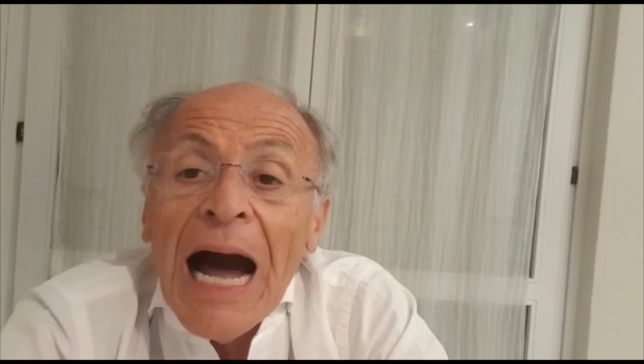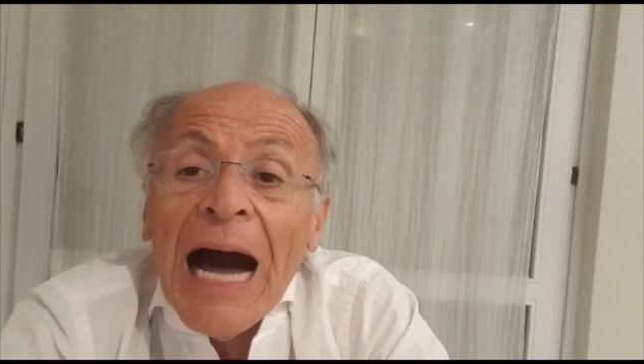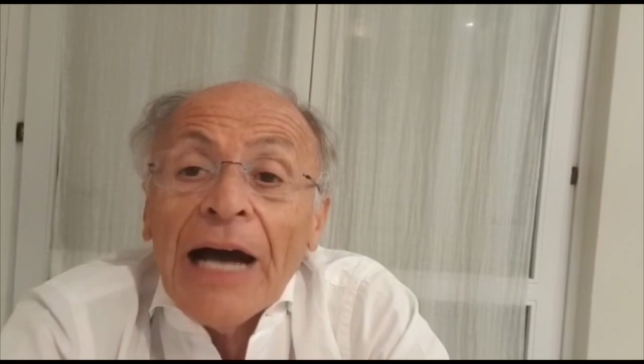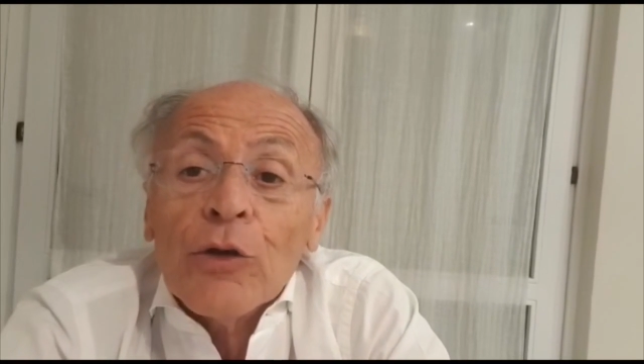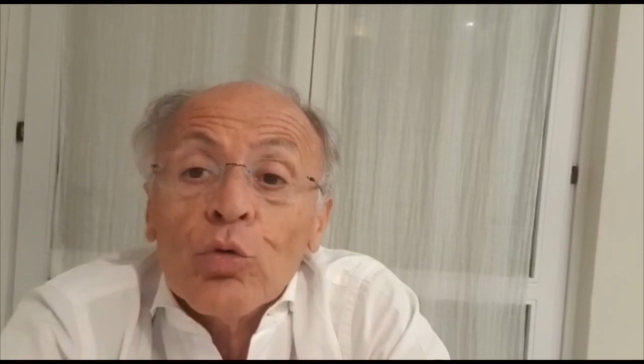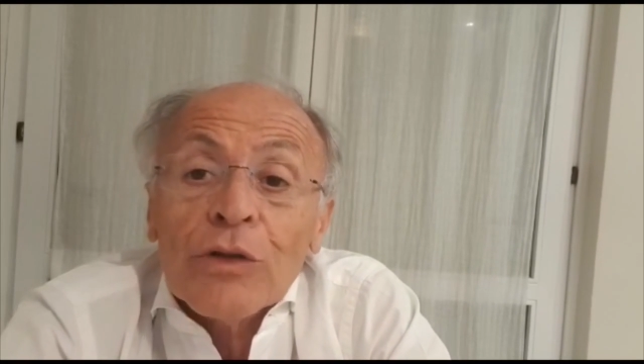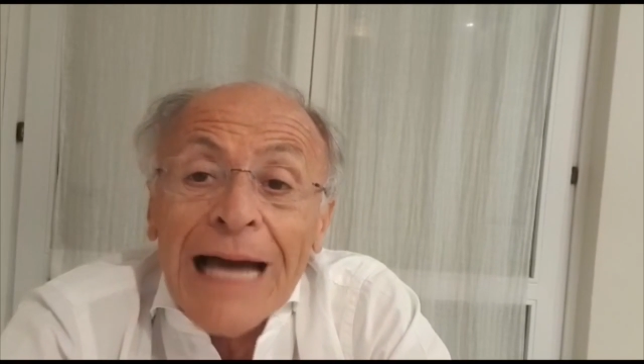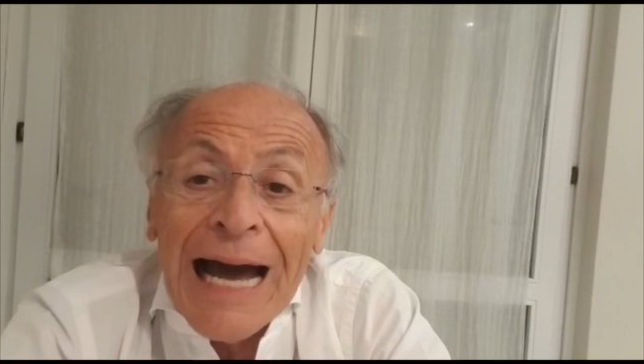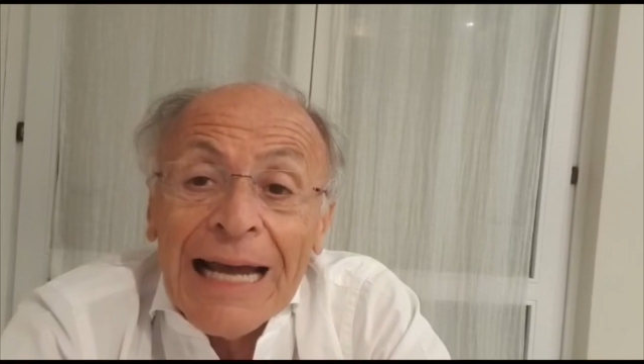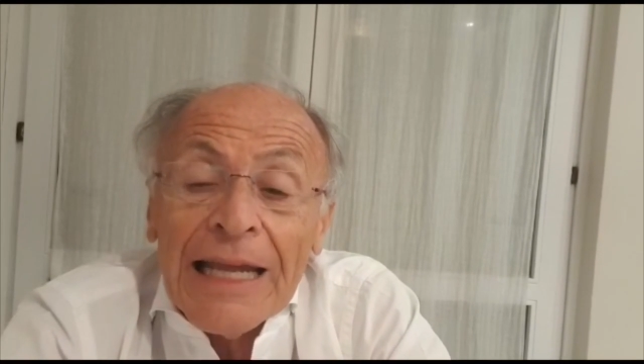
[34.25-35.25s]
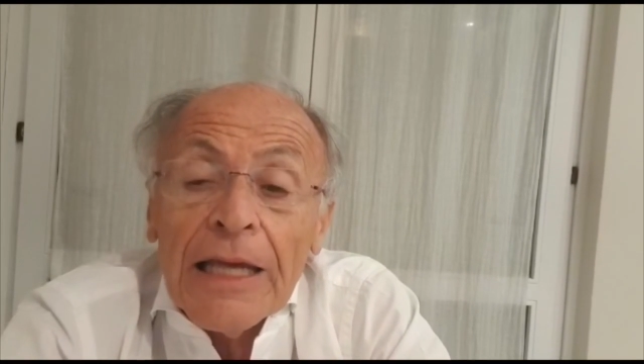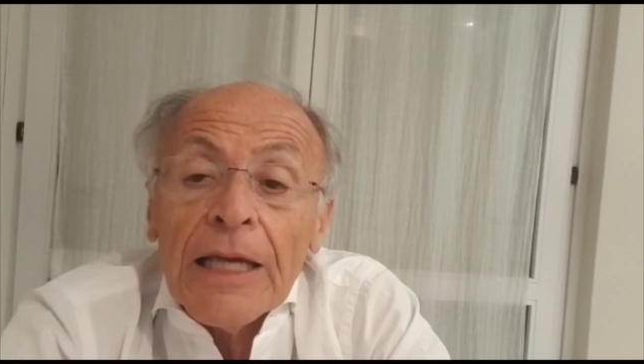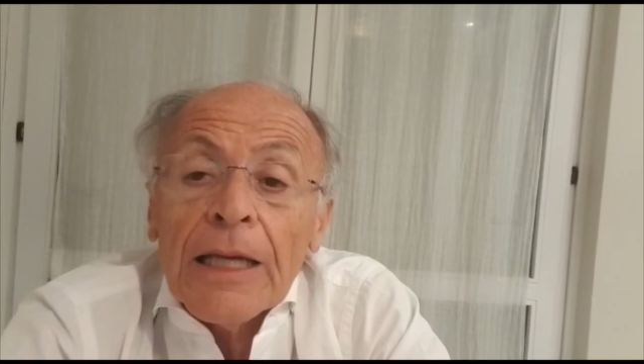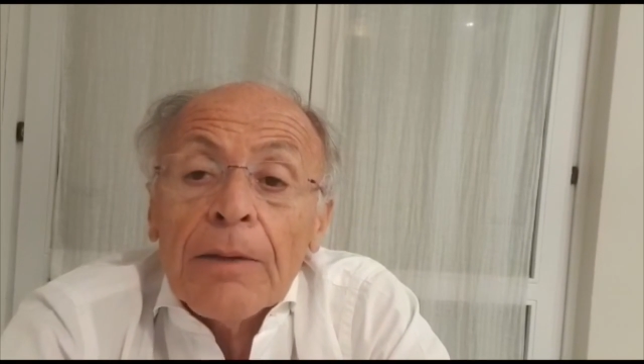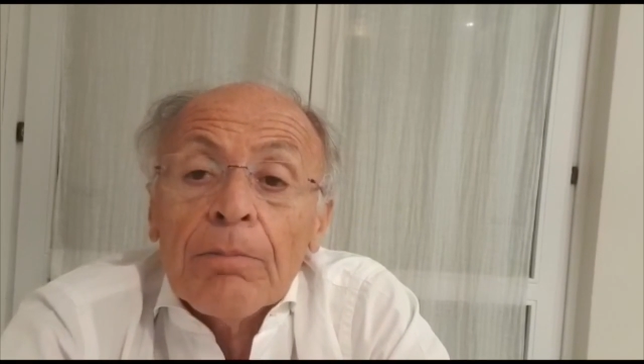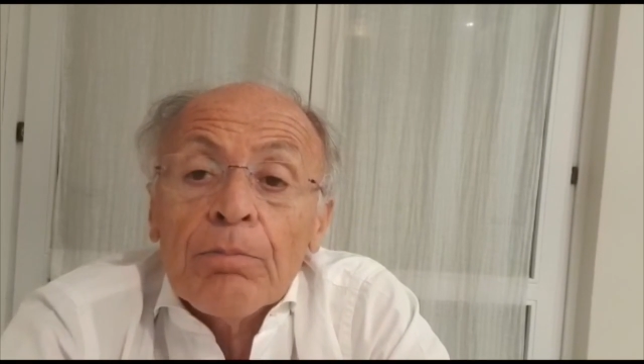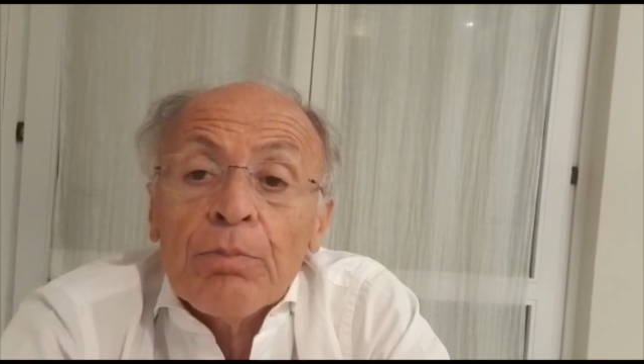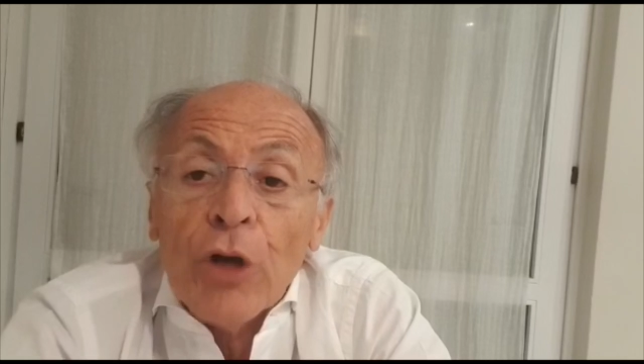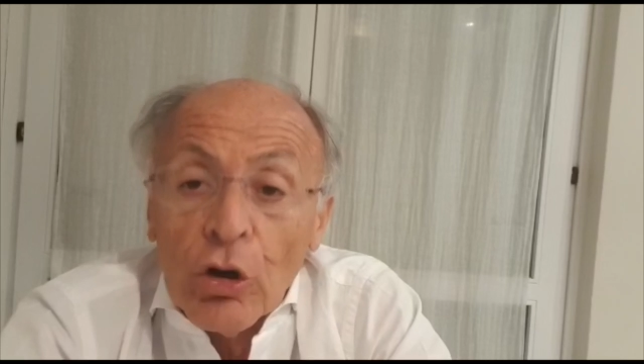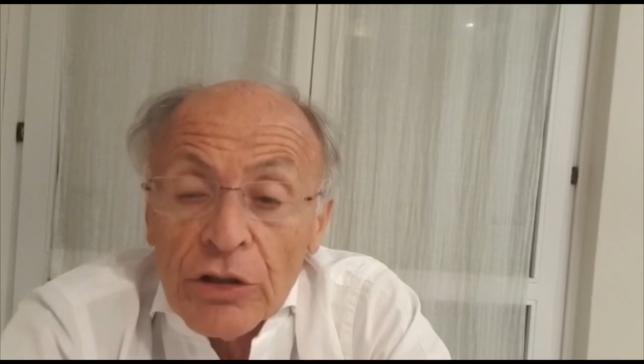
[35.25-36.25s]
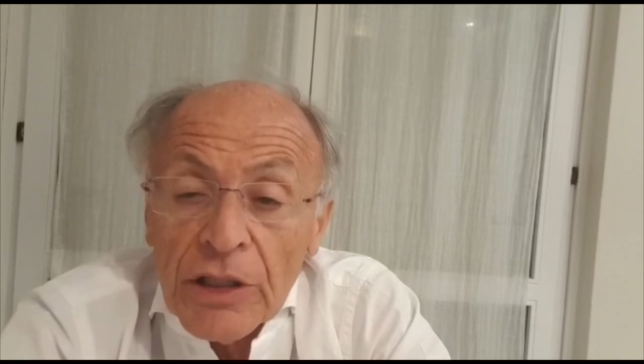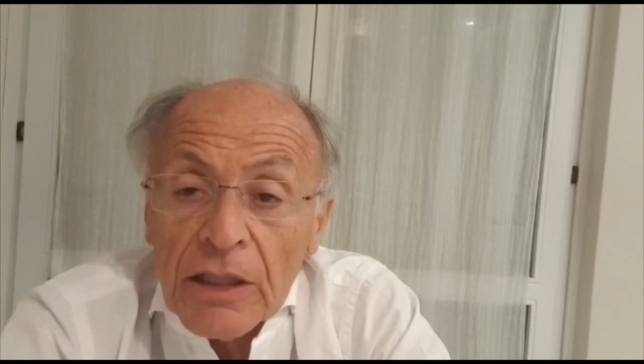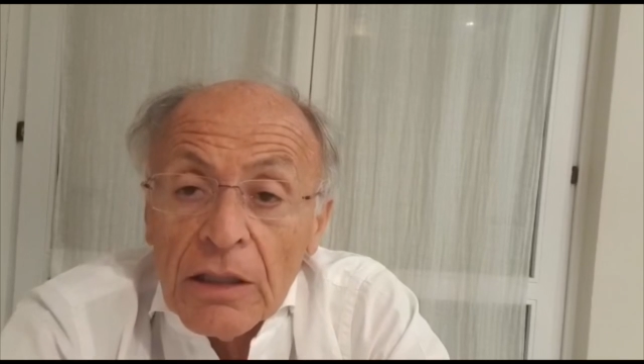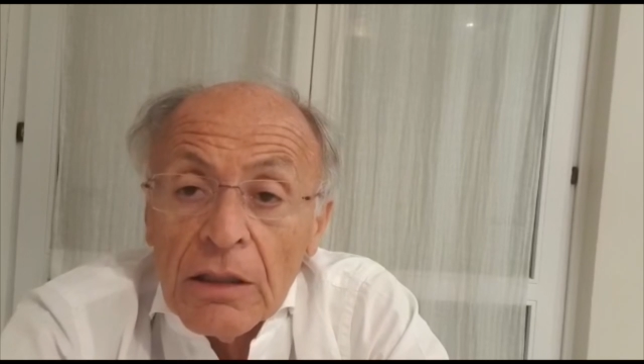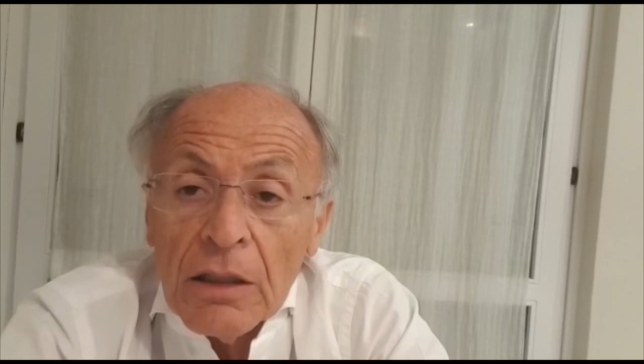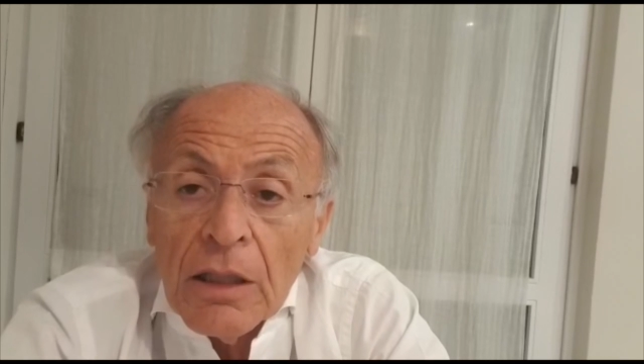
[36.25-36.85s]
aiutare Piontek,